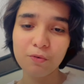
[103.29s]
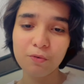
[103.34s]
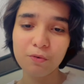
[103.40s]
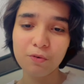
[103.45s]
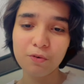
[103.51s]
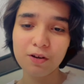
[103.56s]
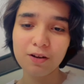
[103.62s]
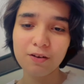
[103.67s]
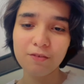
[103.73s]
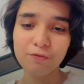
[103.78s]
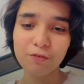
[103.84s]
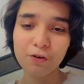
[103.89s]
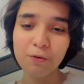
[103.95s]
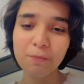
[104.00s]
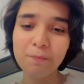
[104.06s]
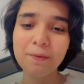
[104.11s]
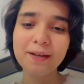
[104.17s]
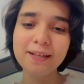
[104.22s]
उन्होंने
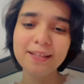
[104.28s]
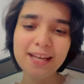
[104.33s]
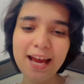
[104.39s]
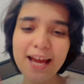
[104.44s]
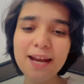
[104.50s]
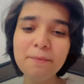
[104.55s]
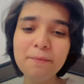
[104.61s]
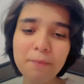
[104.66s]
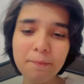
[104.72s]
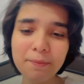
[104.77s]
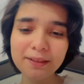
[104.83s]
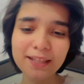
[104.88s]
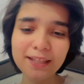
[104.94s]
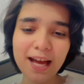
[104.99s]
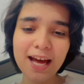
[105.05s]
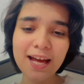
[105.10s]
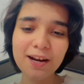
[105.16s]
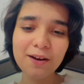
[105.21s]
अनफॉलो बढ़िया है ना मैं
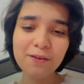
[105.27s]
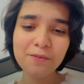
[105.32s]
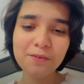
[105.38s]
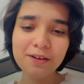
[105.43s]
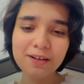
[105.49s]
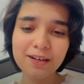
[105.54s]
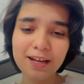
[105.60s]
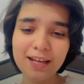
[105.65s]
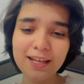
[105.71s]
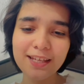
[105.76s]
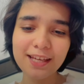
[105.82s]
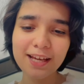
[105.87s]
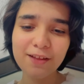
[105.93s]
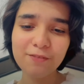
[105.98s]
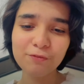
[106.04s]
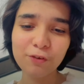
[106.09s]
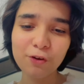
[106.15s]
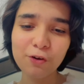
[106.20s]
बता रहा हूँ नहीं
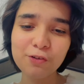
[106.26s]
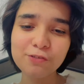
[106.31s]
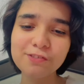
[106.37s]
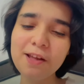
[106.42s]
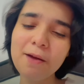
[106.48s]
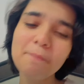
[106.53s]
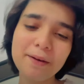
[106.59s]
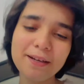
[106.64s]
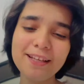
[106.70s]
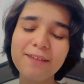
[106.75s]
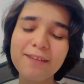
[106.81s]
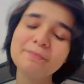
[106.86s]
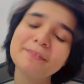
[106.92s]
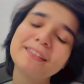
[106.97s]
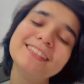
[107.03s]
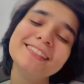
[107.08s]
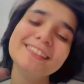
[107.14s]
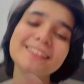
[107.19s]
किया अनफॉलो सब बढ़िया
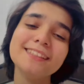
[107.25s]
